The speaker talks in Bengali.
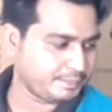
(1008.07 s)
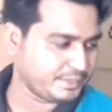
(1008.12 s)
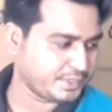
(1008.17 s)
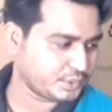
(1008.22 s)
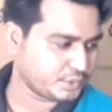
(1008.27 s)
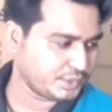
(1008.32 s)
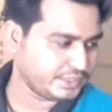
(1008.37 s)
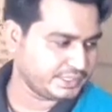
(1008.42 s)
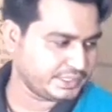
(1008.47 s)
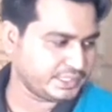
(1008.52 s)
আপনি
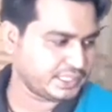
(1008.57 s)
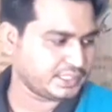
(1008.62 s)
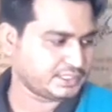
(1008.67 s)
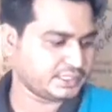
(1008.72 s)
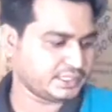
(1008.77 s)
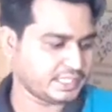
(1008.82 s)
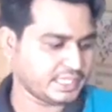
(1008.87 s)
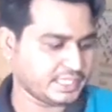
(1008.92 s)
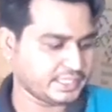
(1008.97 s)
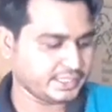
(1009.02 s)
একটু এদিকে
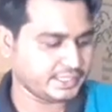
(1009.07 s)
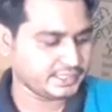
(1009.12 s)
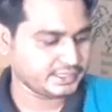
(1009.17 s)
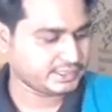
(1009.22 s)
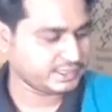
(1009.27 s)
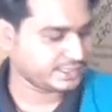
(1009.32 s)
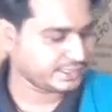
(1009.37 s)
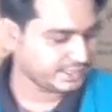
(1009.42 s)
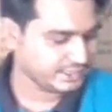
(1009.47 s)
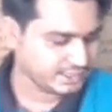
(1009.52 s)
আসেন আর
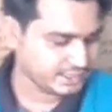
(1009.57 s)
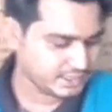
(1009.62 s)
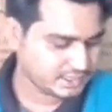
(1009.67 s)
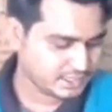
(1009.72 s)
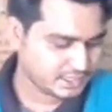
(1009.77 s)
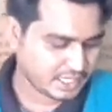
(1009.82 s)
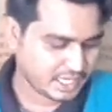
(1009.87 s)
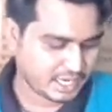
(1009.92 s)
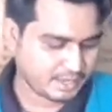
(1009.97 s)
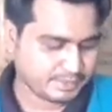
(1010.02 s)
এসে
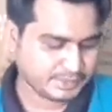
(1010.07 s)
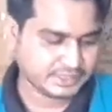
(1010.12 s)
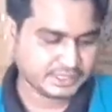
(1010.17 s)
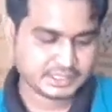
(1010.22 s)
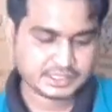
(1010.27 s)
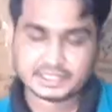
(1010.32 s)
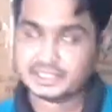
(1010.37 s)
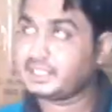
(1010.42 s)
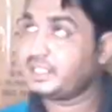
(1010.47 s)
আমাদেরকে